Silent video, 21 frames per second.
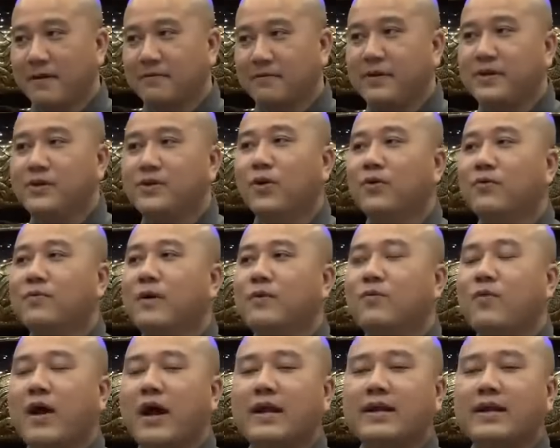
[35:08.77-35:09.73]
Ví dụ Pháp
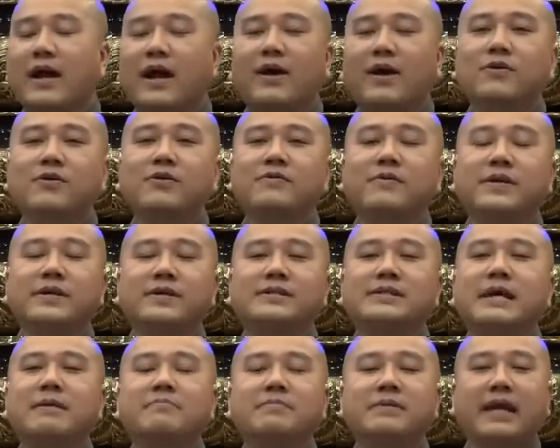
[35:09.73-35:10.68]
Hòa nợ quý vị
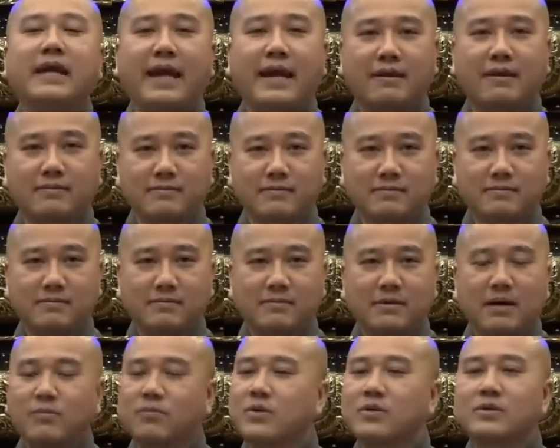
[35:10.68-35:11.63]
100 ngàn,
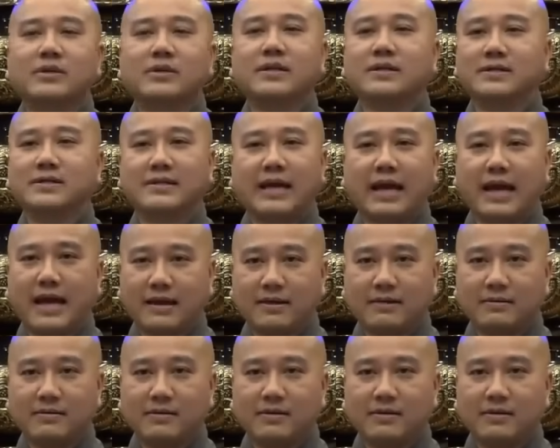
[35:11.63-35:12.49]
không có tiền trả,